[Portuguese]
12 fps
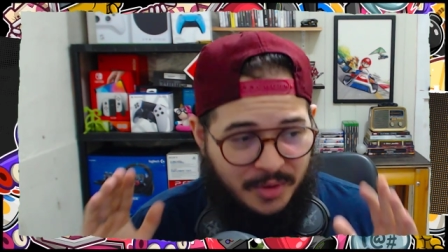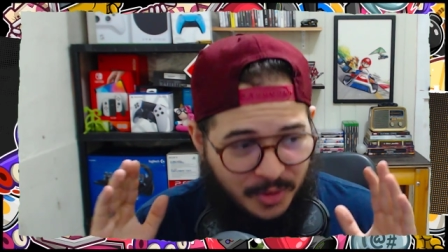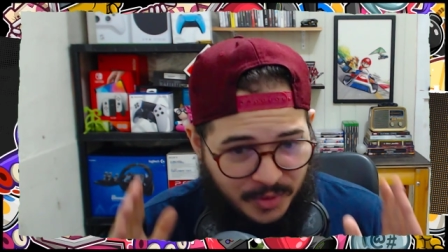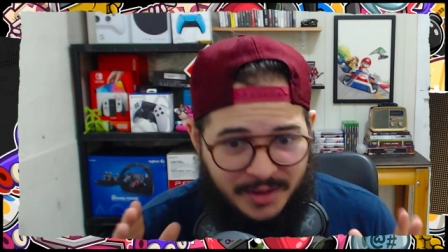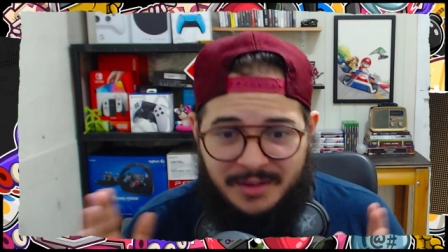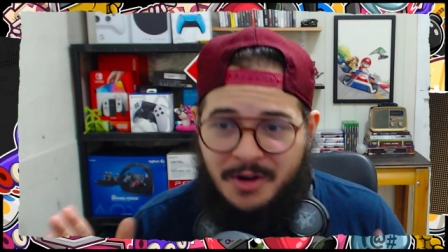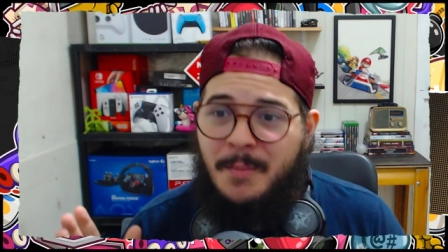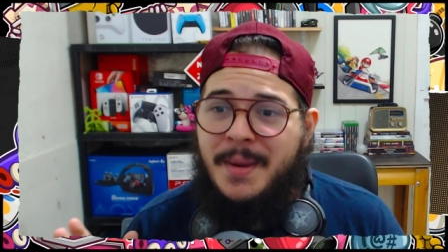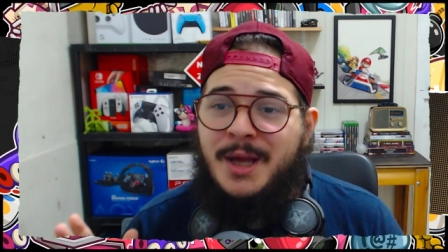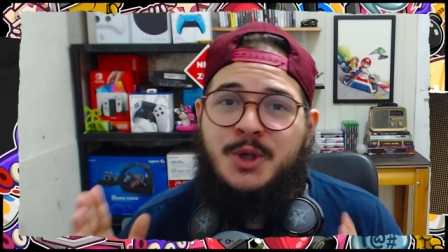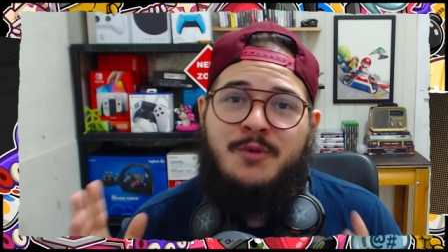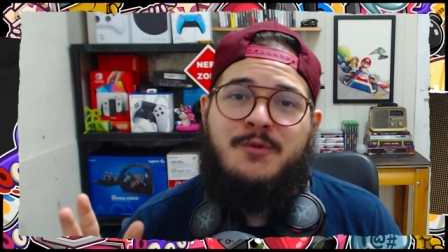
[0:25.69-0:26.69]
Eu
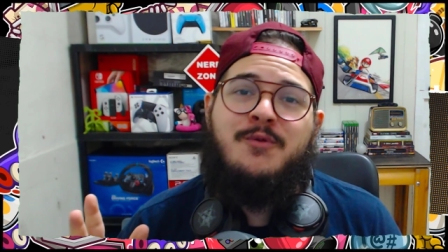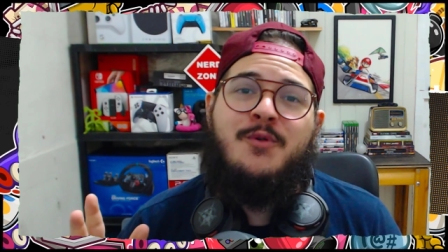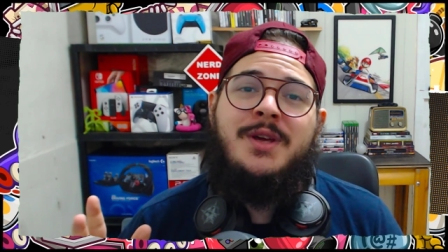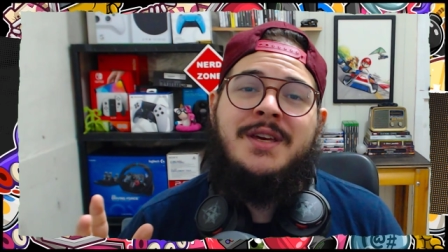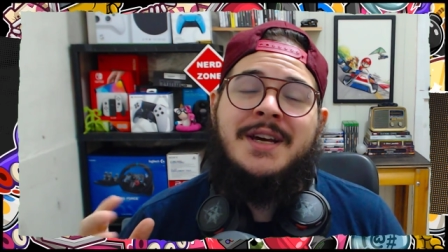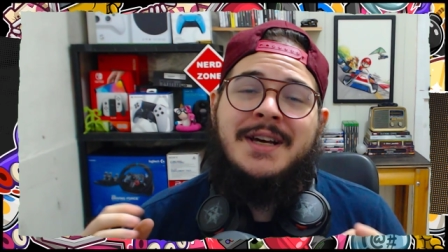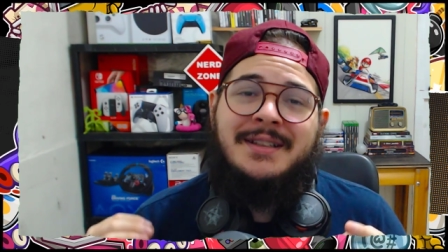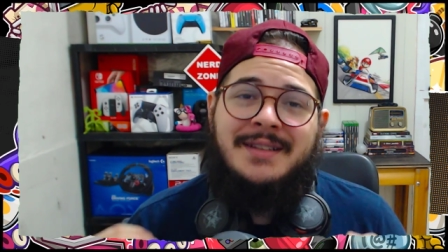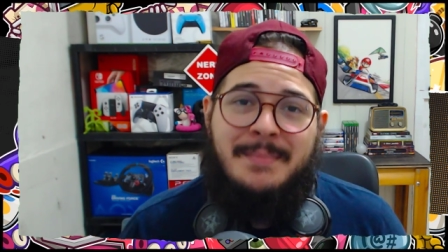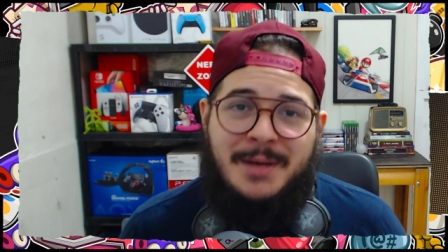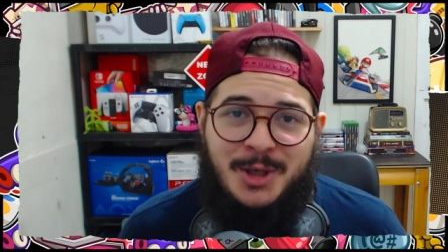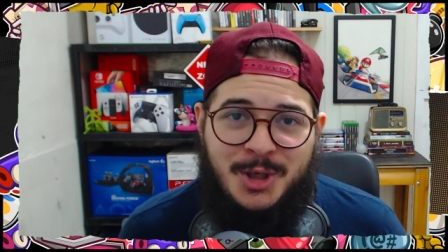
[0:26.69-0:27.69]
literalmente fui
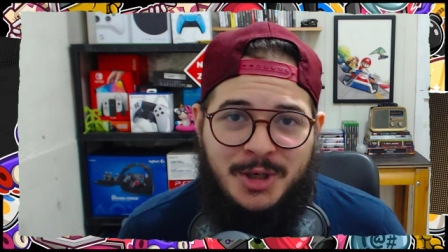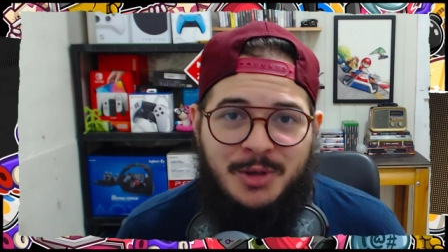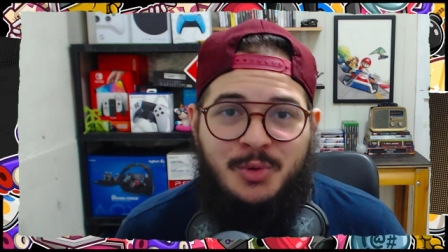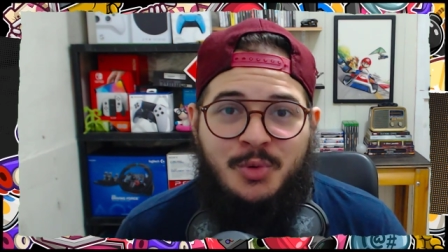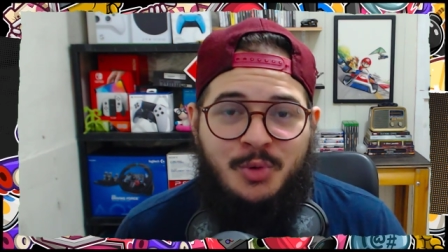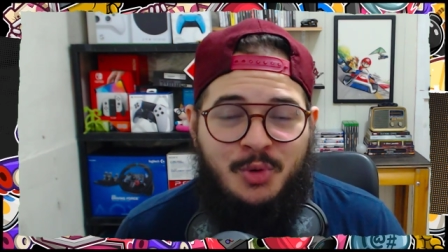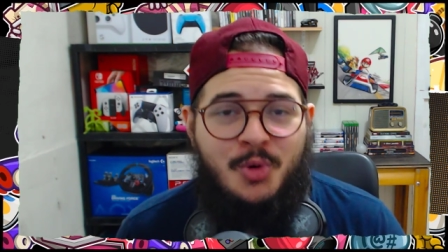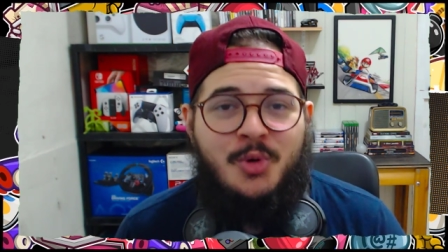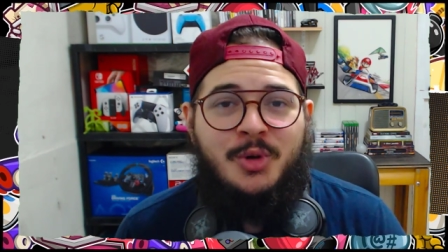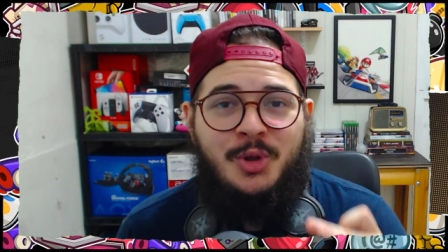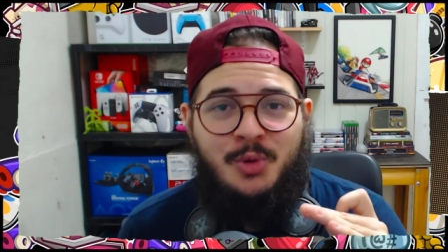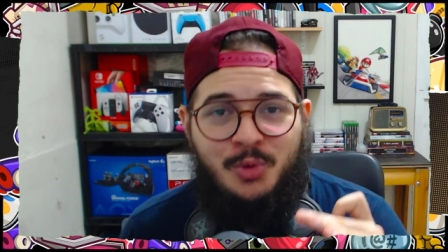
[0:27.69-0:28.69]
demitido
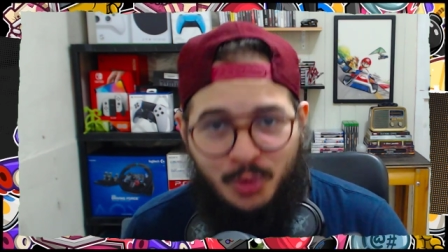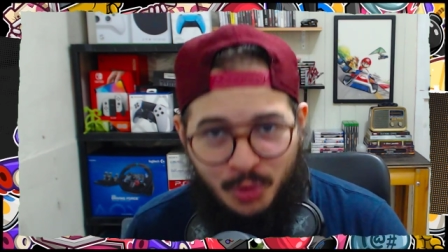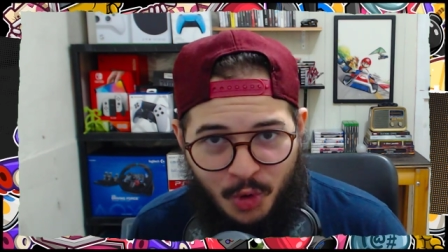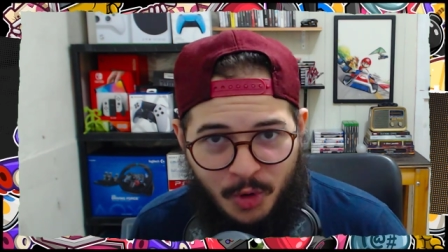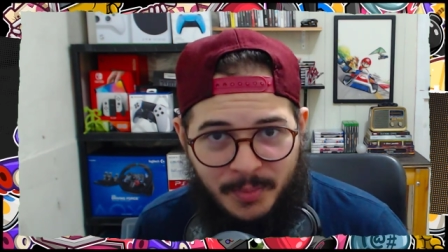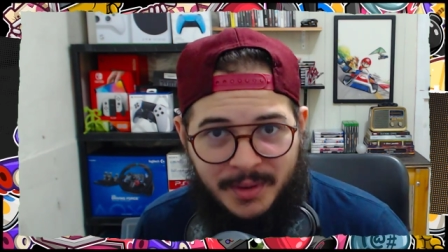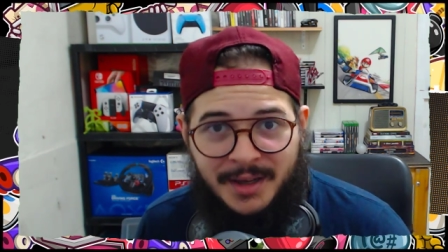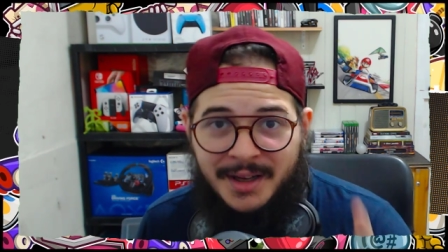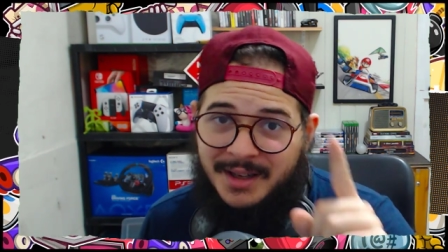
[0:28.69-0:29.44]
do YouTube.